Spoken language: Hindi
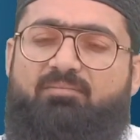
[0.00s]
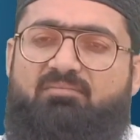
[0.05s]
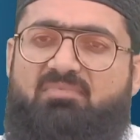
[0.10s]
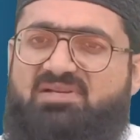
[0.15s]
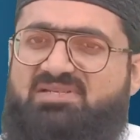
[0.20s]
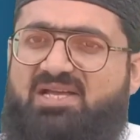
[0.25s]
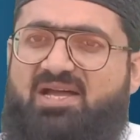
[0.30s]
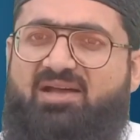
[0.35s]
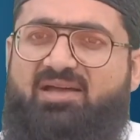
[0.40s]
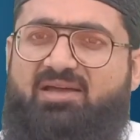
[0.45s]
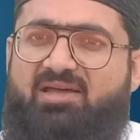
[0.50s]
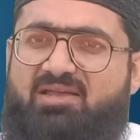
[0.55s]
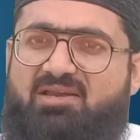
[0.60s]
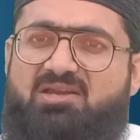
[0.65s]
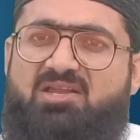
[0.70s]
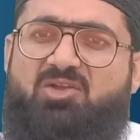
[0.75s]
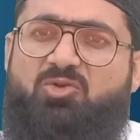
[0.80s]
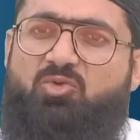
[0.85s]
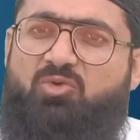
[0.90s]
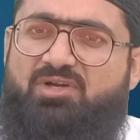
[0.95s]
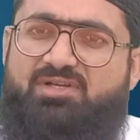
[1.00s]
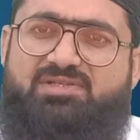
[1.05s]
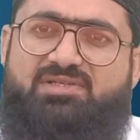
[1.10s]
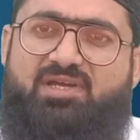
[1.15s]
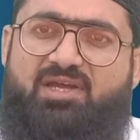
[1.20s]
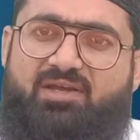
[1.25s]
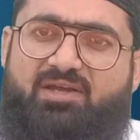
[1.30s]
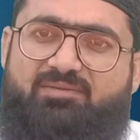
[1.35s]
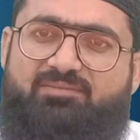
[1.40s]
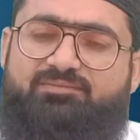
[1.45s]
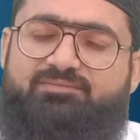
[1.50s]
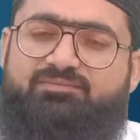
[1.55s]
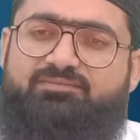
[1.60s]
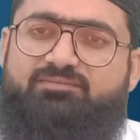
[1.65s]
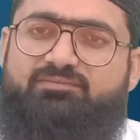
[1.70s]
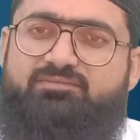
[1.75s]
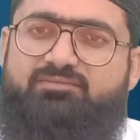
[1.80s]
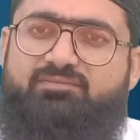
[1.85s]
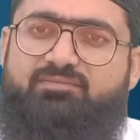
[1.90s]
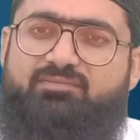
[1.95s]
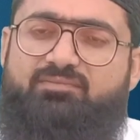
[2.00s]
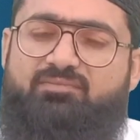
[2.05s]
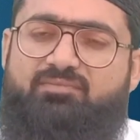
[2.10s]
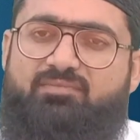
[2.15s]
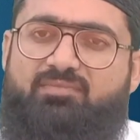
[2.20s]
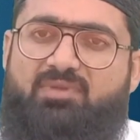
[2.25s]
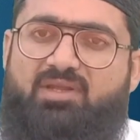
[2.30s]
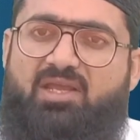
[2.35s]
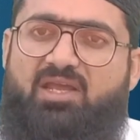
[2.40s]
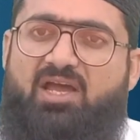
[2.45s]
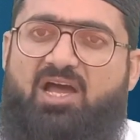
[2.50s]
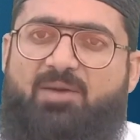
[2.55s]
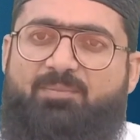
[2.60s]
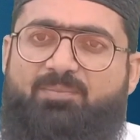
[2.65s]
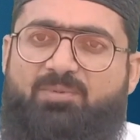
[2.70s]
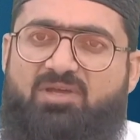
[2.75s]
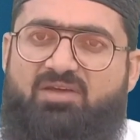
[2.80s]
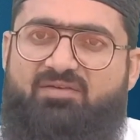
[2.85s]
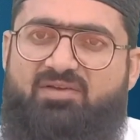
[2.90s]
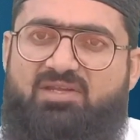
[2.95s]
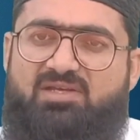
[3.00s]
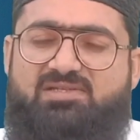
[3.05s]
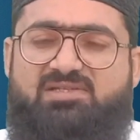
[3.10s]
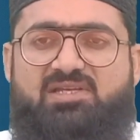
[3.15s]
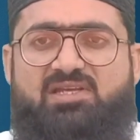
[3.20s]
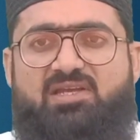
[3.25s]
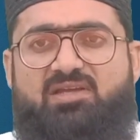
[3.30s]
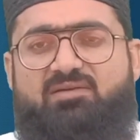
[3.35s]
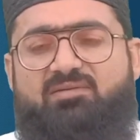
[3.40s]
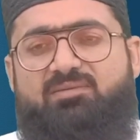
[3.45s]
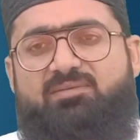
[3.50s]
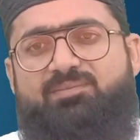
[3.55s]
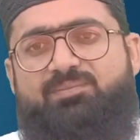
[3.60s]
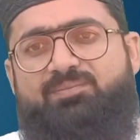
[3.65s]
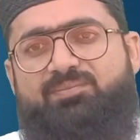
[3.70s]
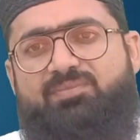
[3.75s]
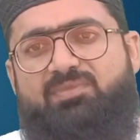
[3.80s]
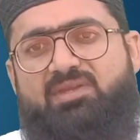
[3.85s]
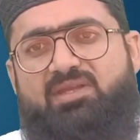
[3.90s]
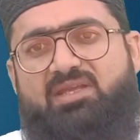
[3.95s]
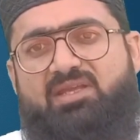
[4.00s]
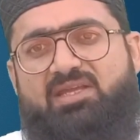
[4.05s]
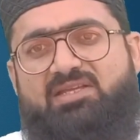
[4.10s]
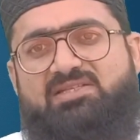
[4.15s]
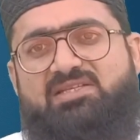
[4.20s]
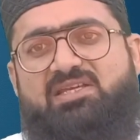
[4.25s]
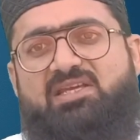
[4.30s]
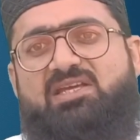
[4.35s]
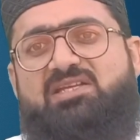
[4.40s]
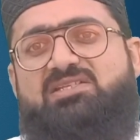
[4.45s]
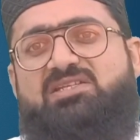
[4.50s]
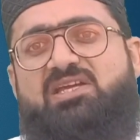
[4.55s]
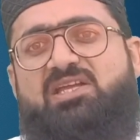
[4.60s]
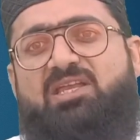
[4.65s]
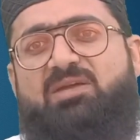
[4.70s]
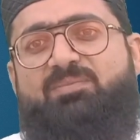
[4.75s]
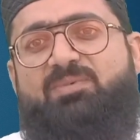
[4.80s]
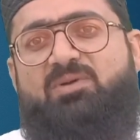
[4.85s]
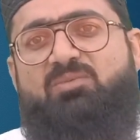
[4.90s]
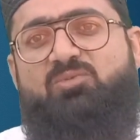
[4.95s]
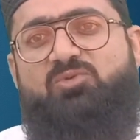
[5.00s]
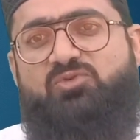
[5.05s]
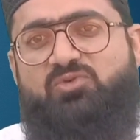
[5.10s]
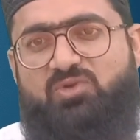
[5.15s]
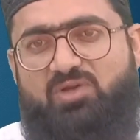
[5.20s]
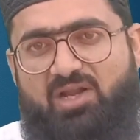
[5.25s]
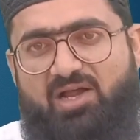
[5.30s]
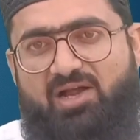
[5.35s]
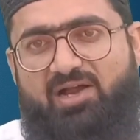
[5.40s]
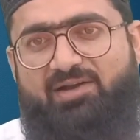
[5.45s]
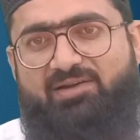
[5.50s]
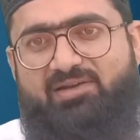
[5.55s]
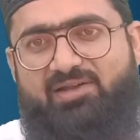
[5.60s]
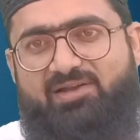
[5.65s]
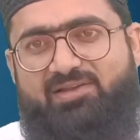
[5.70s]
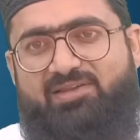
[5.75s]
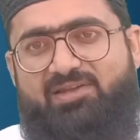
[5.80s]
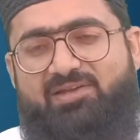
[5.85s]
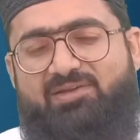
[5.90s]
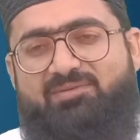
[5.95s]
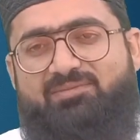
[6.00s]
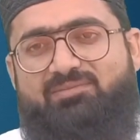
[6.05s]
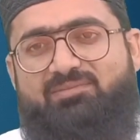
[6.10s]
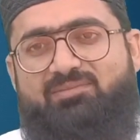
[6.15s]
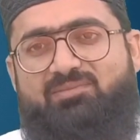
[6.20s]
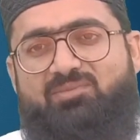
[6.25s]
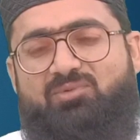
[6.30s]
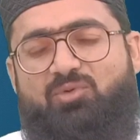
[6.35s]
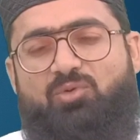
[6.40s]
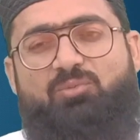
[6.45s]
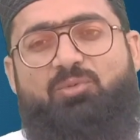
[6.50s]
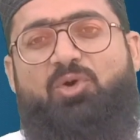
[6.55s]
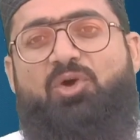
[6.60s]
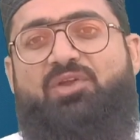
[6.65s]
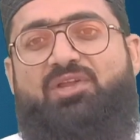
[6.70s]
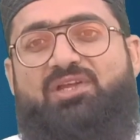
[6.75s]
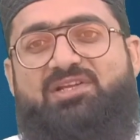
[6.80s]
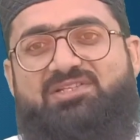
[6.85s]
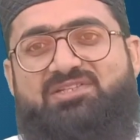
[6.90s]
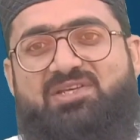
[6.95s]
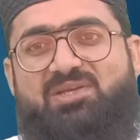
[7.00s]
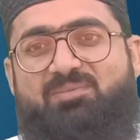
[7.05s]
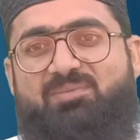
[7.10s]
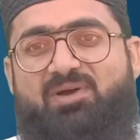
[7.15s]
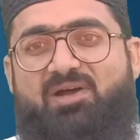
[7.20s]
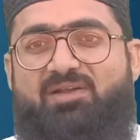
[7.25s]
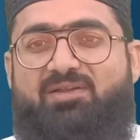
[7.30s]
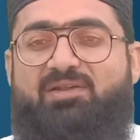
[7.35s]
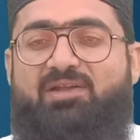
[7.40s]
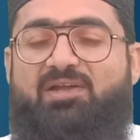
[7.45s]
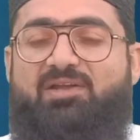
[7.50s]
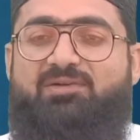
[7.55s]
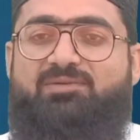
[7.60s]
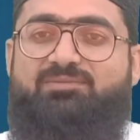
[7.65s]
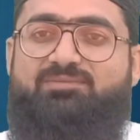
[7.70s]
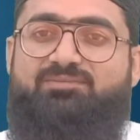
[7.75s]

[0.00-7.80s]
मजाक करना तो अच्छा है कि आपकी वजह से किसी के चेहरे पर मुस्कुराहट आ जाए तो बहुत अच्छी बात है